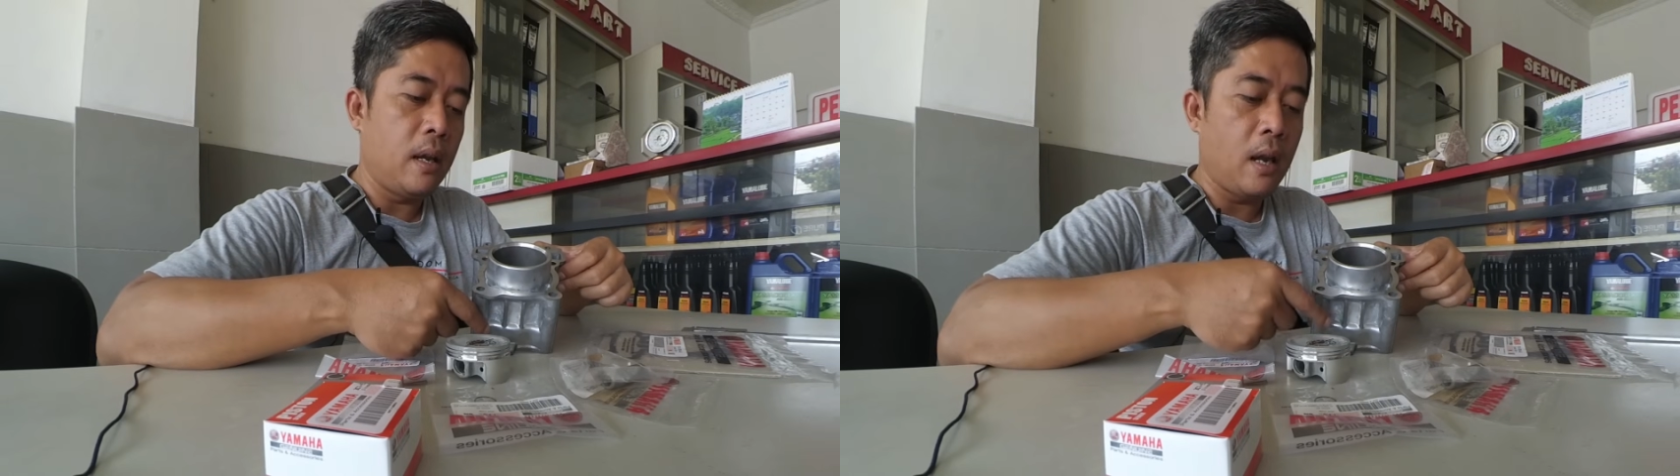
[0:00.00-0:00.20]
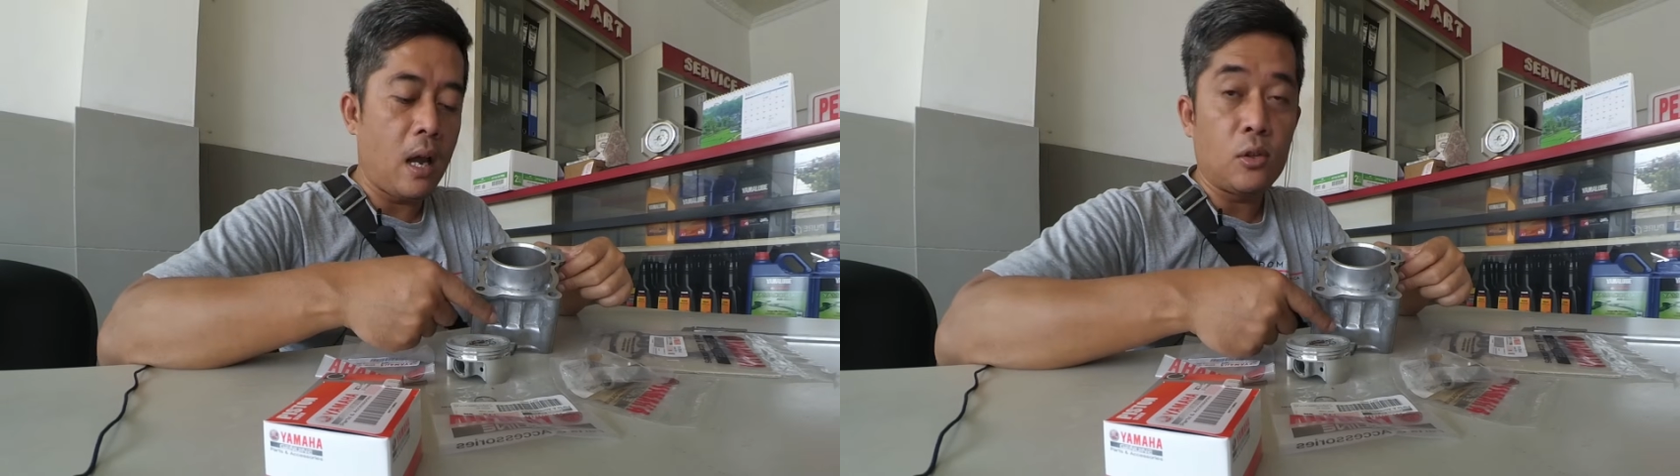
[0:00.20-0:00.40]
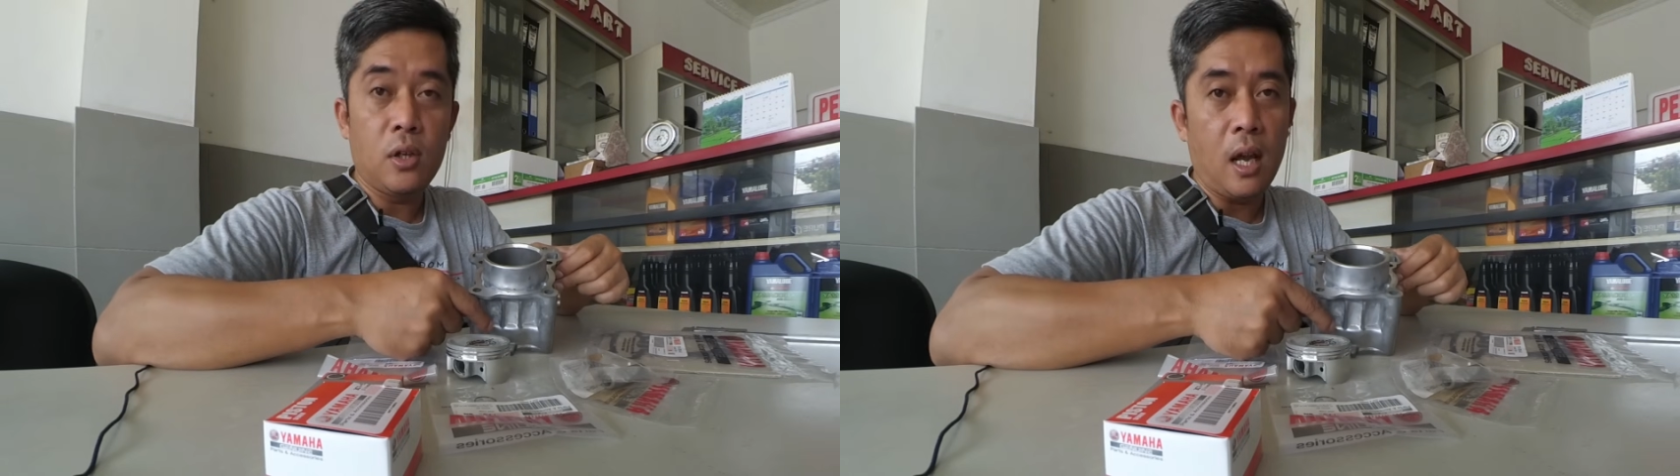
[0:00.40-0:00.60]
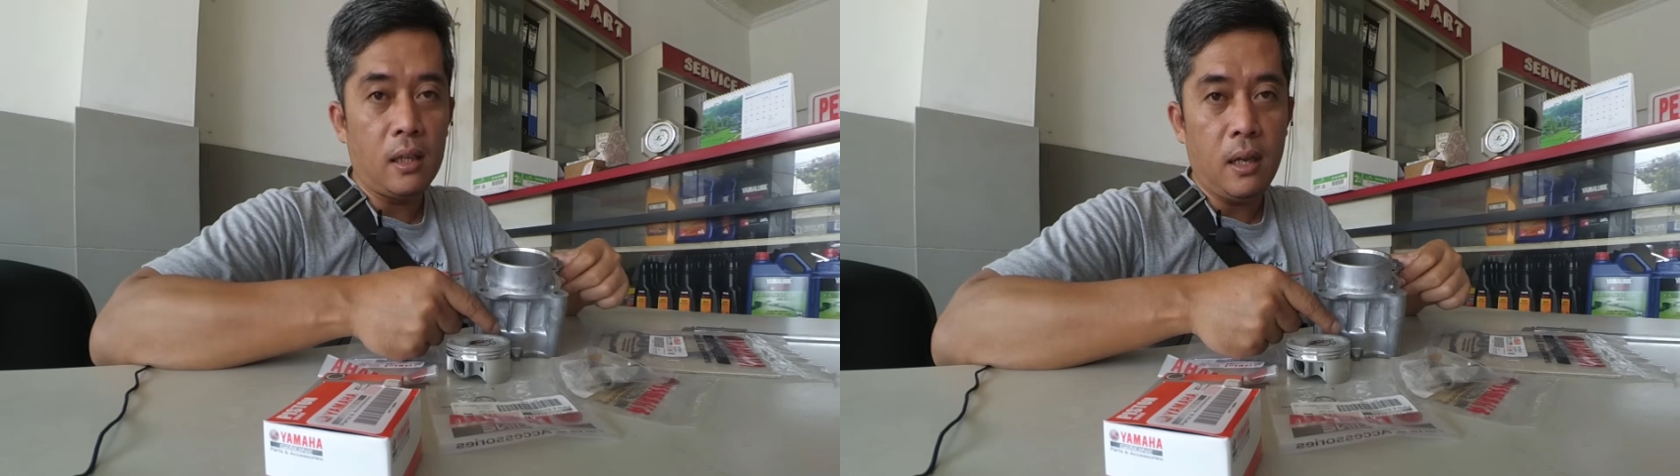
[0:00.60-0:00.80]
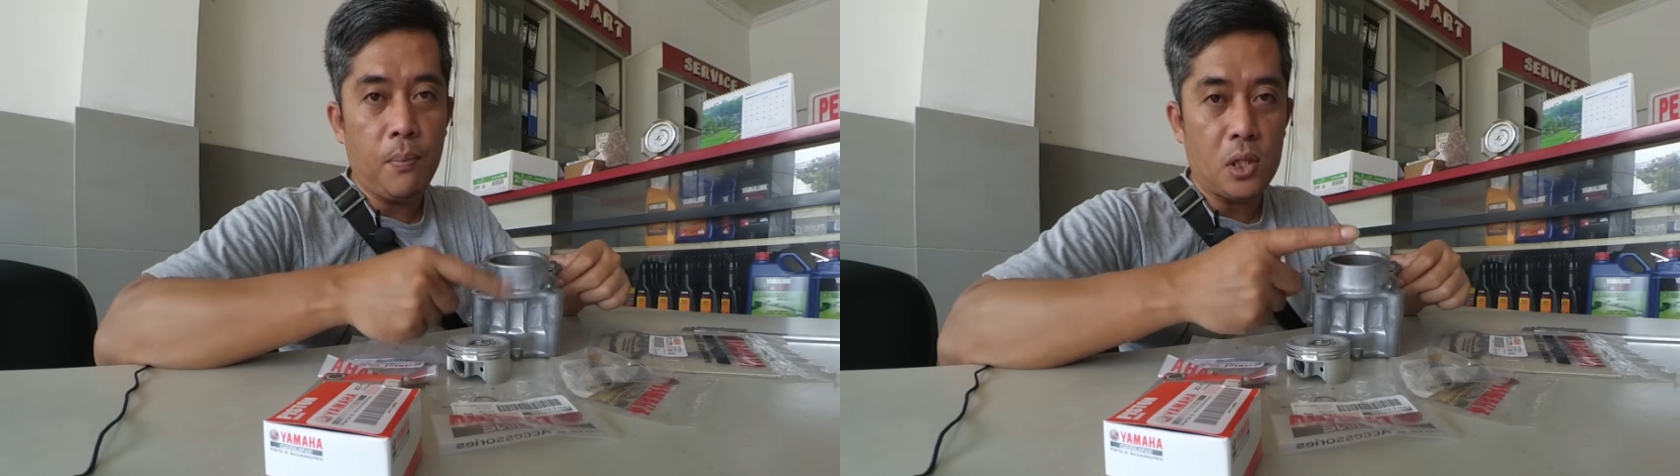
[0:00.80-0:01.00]
yang harus
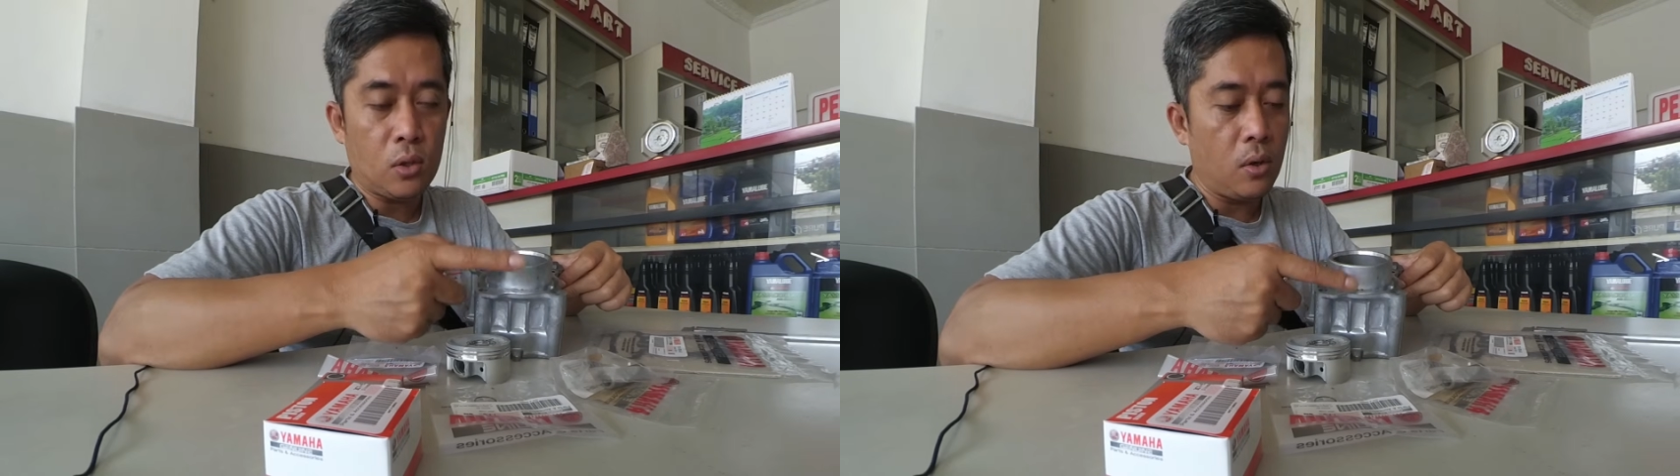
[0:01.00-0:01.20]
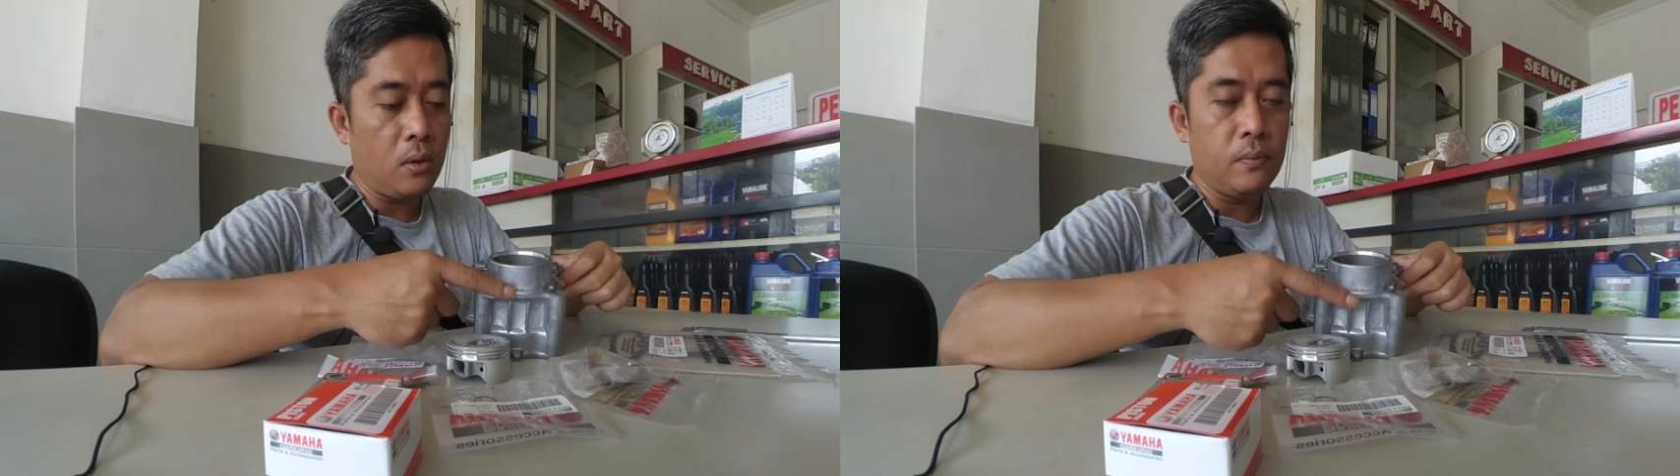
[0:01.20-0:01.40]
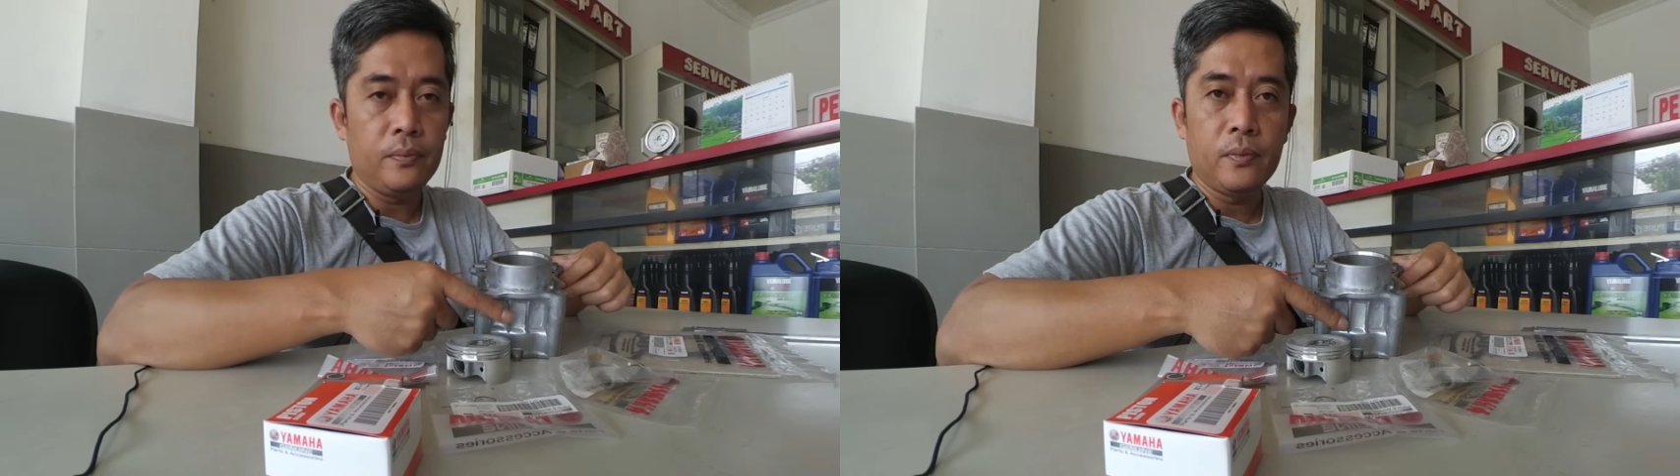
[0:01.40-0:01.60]
diganti piston